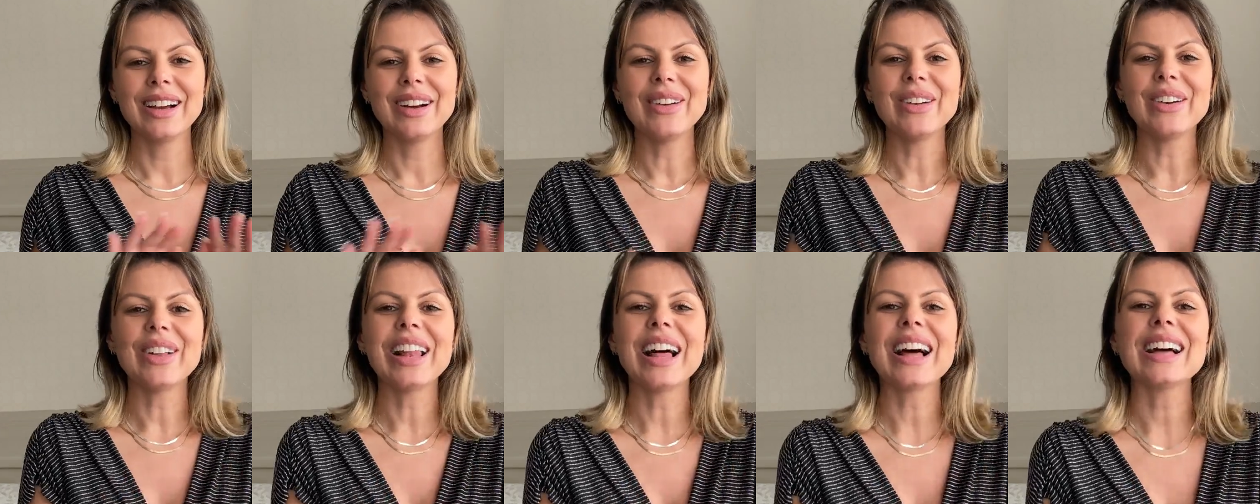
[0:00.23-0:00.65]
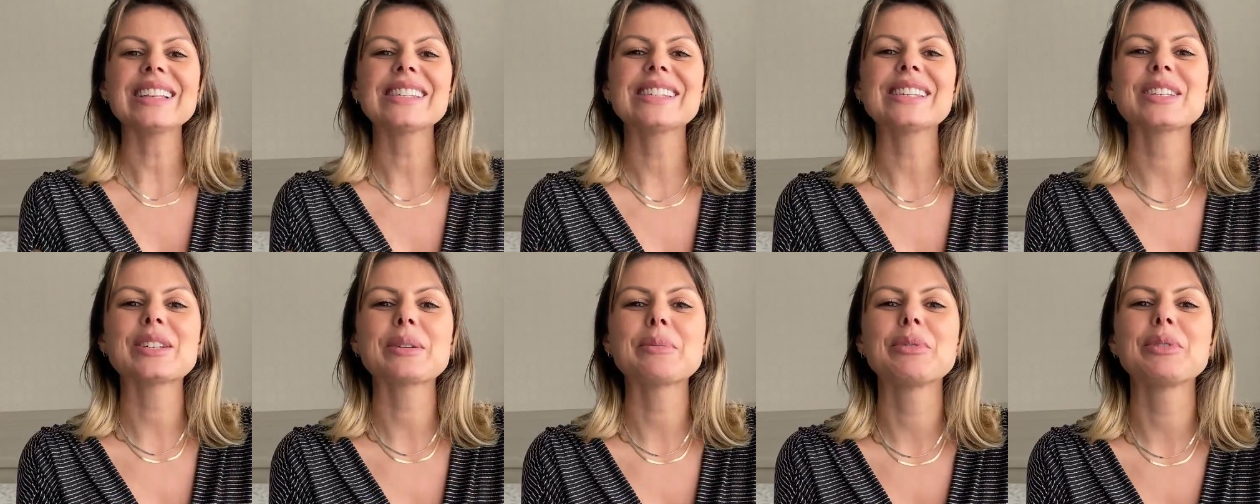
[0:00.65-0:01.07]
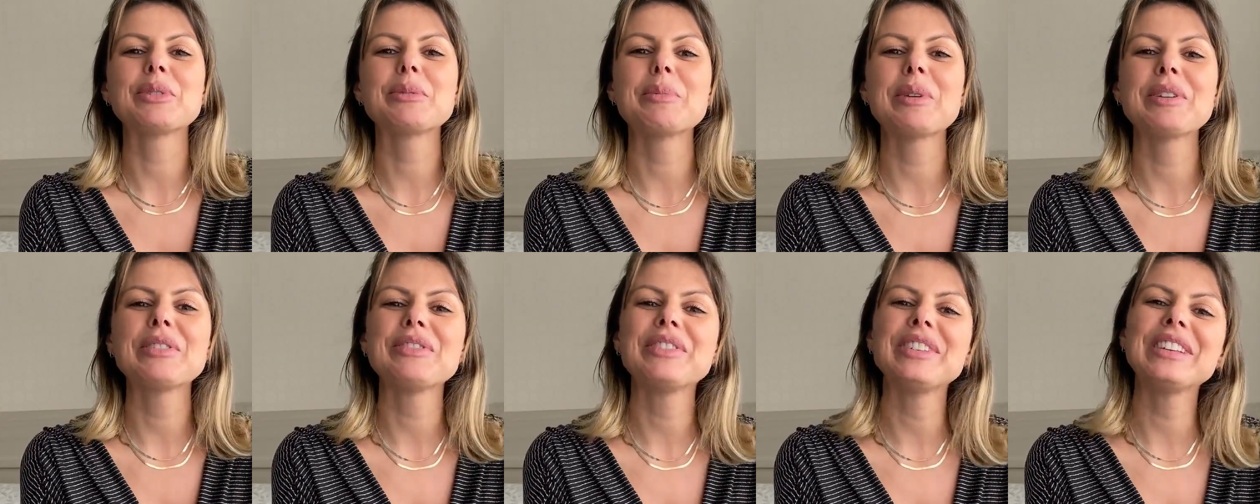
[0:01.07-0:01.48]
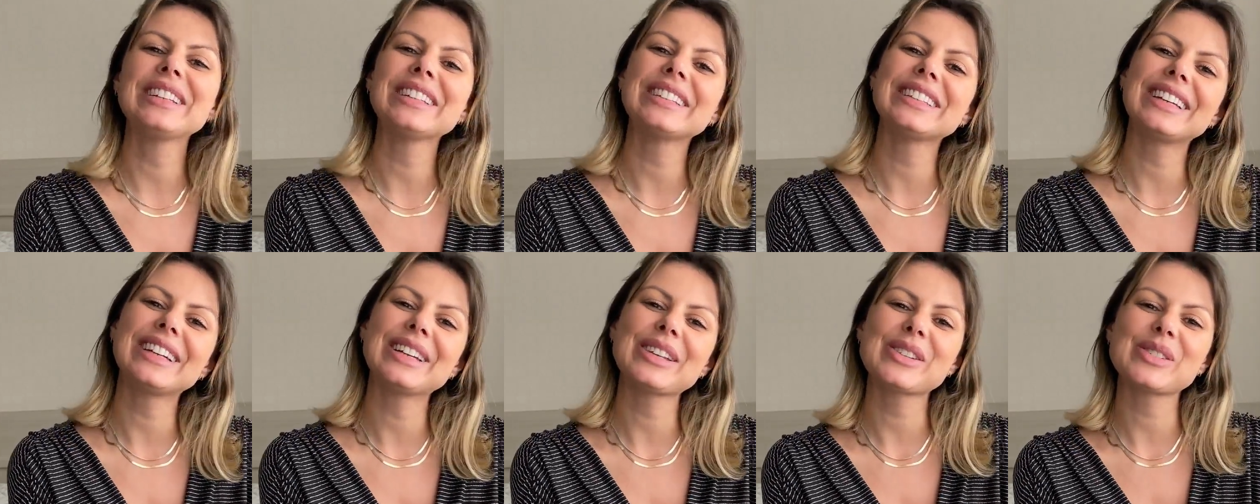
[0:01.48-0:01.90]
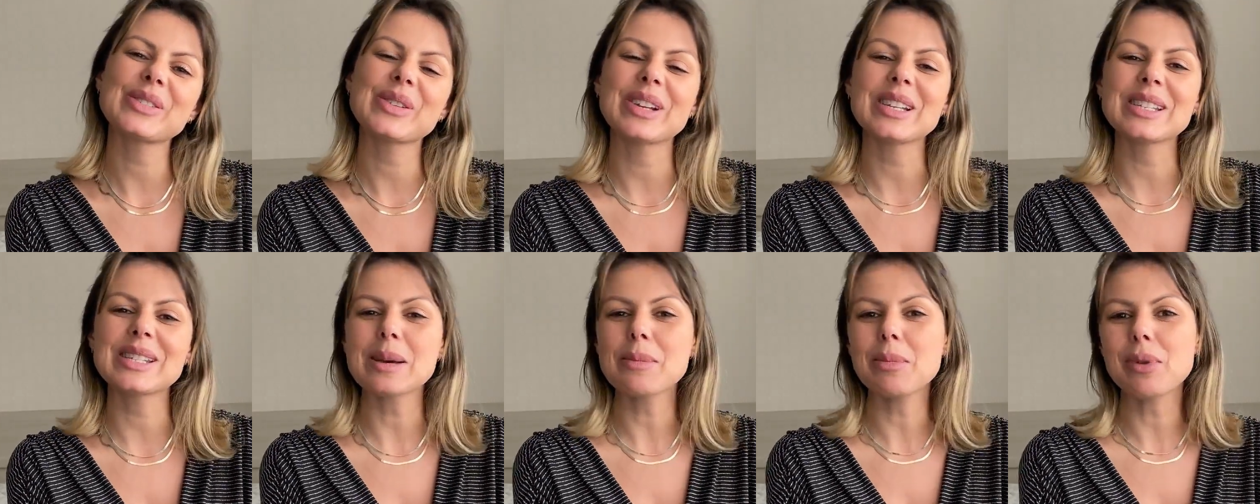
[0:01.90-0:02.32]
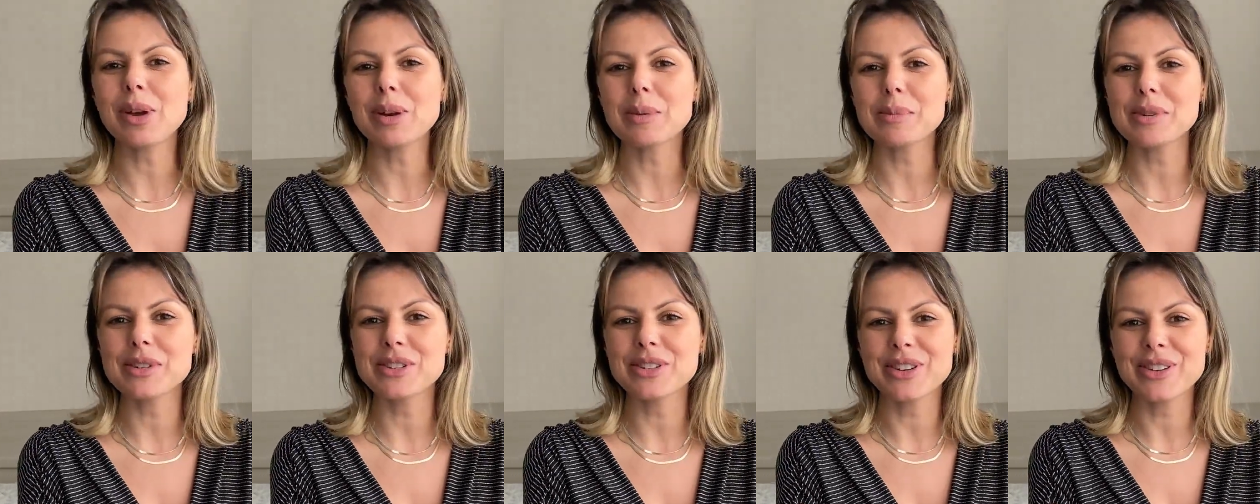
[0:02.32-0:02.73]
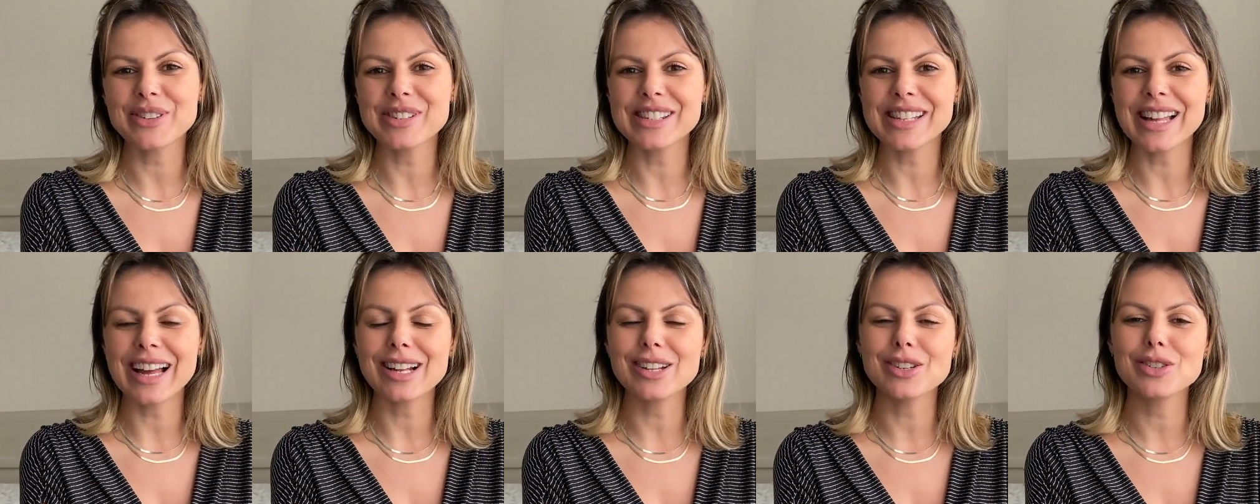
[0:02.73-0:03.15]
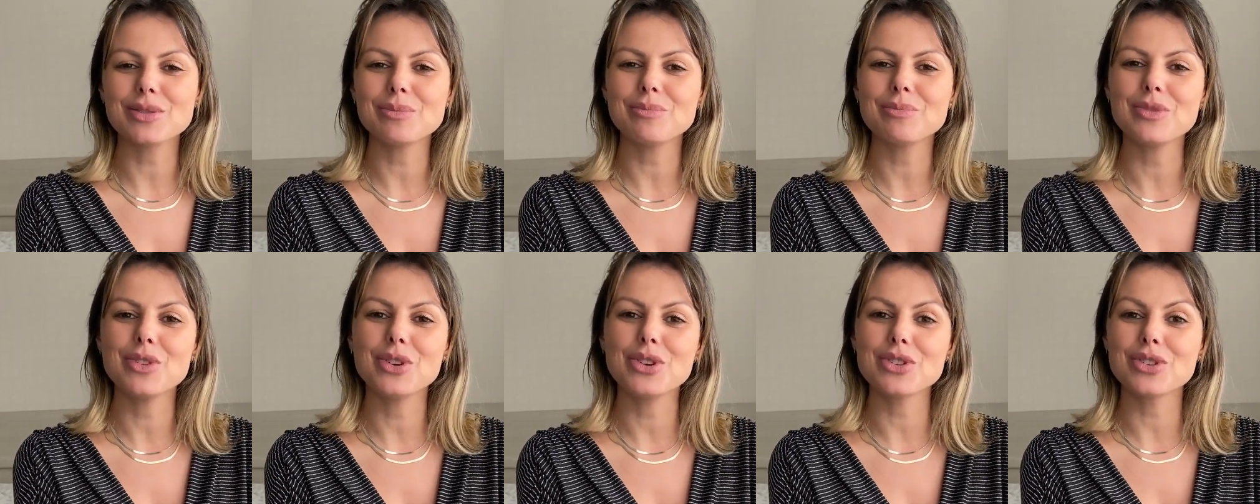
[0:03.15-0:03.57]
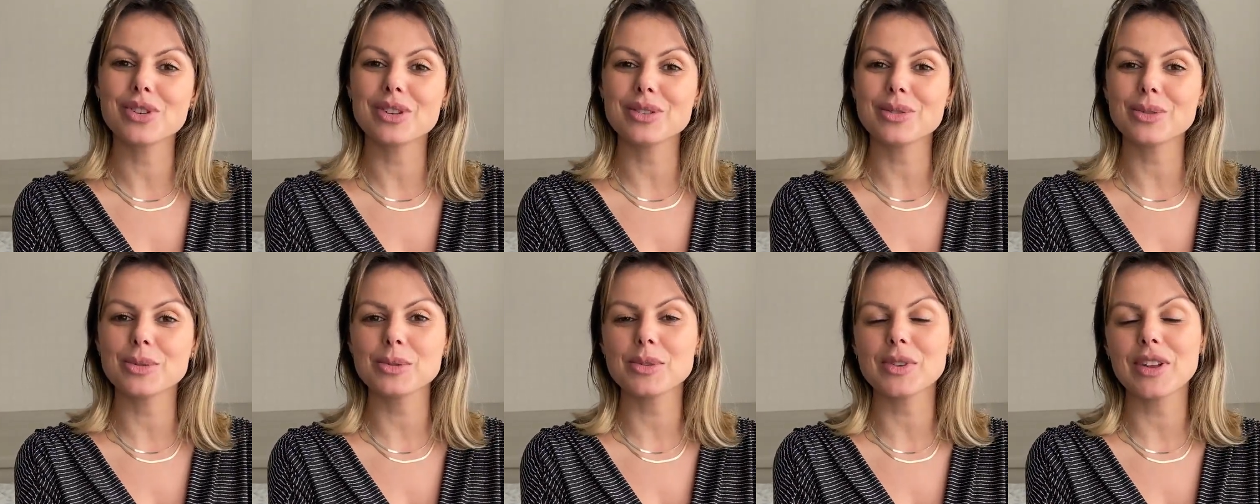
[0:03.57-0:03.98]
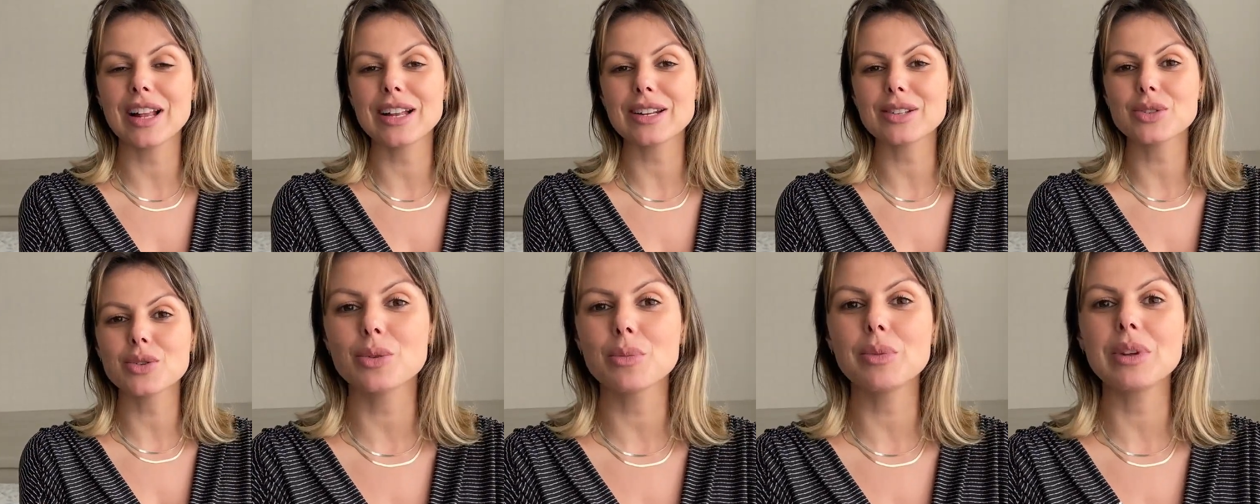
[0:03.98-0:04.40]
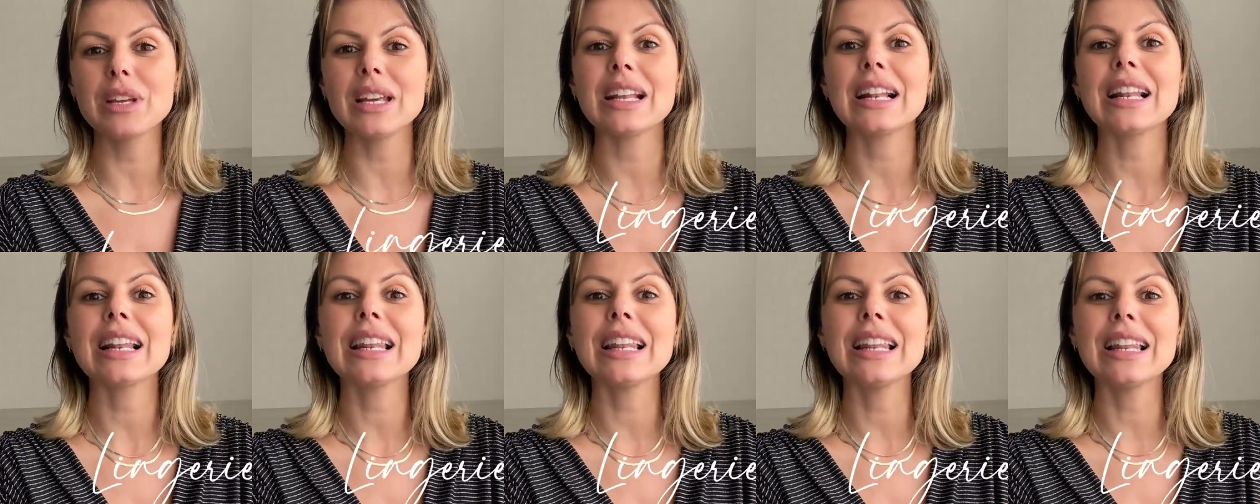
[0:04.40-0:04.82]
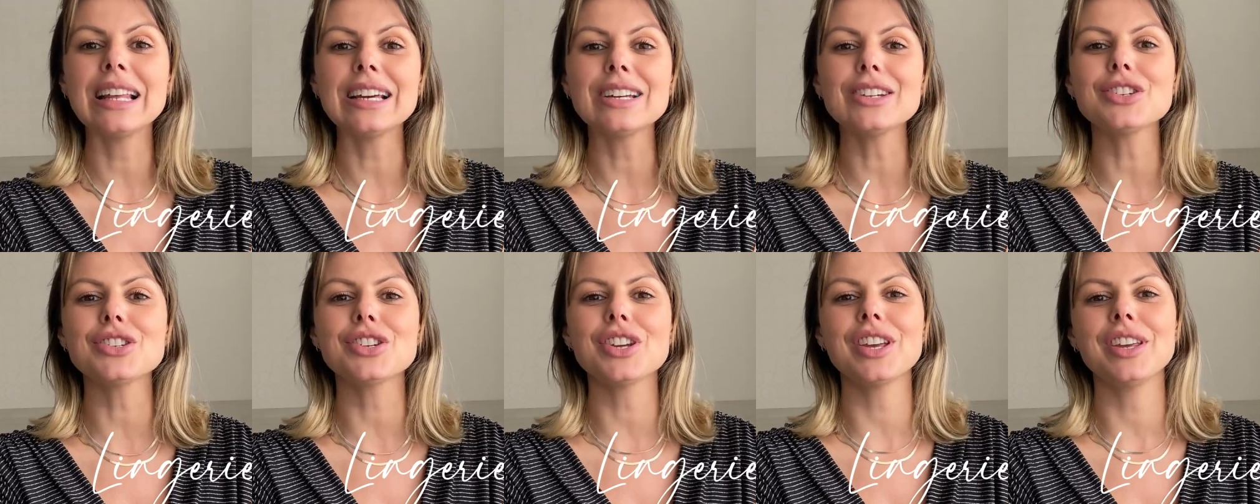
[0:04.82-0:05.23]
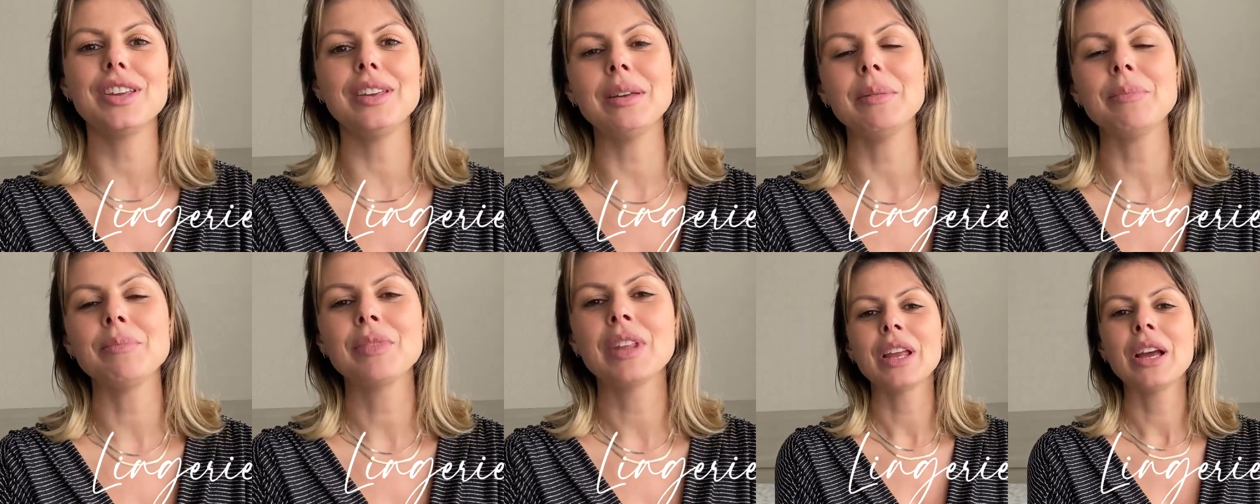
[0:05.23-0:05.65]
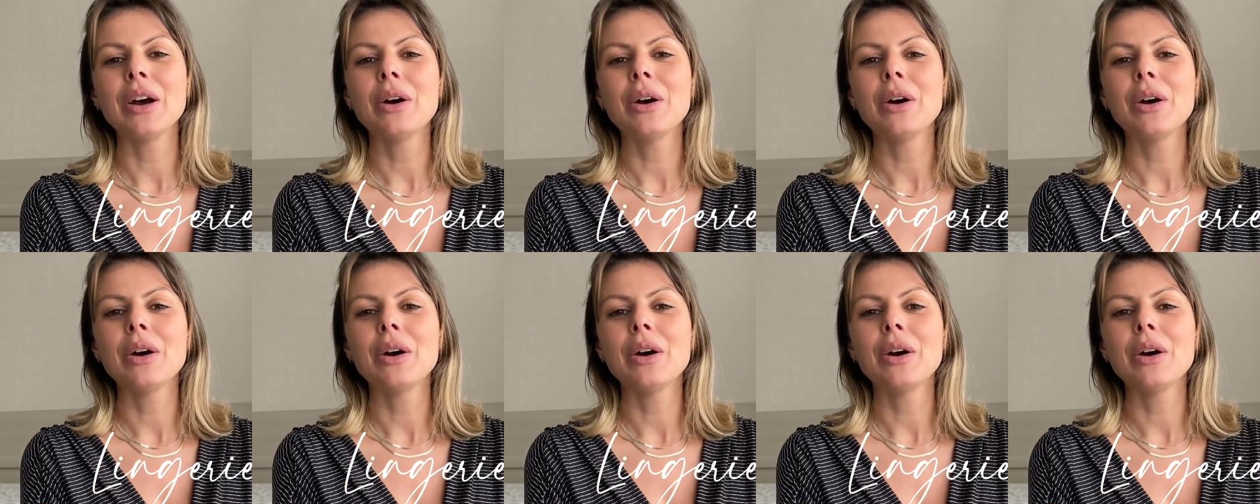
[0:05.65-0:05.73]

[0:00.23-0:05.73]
Olá, seja muito bem-vinda. Eu sou a Lisa Bloch, personal stylist, e hoje nós vamos falar sobre lingerie,